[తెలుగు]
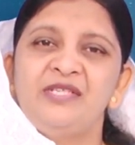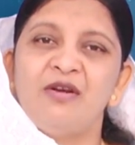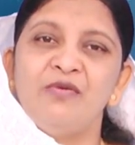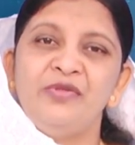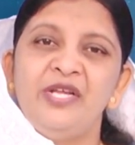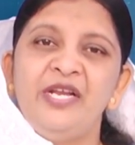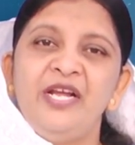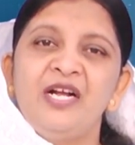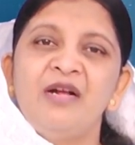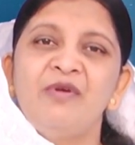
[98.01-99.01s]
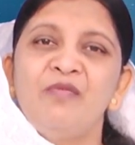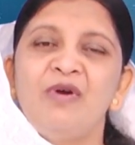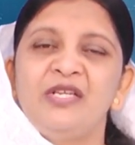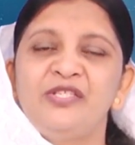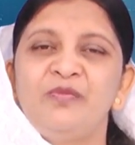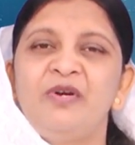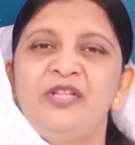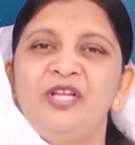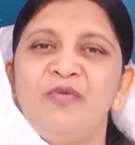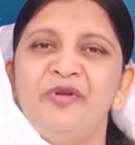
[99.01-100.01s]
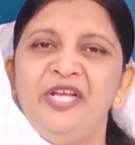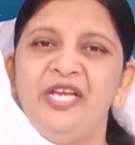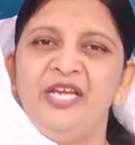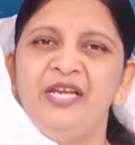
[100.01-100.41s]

సౌందర్యంగా మనం మార్చబడతామని